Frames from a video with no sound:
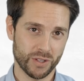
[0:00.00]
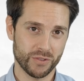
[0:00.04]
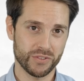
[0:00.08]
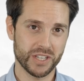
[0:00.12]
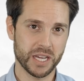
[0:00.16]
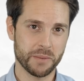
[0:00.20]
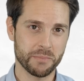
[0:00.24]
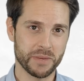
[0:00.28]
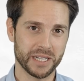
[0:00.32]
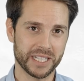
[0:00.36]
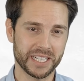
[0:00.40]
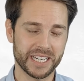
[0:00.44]

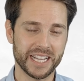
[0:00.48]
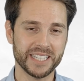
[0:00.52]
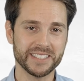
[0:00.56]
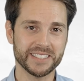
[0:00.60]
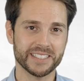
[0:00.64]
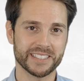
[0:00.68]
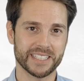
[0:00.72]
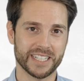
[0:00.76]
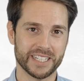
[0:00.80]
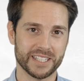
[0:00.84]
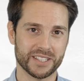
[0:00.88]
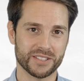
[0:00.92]
Wir haben mal in
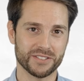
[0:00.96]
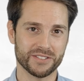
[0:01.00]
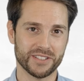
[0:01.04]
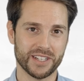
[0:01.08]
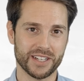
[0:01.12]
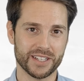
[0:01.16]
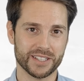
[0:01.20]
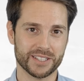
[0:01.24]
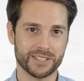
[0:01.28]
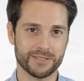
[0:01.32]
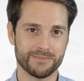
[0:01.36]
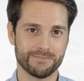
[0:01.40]
Hessen
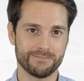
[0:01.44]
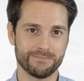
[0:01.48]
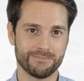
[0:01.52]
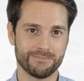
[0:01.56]
nachgefragt.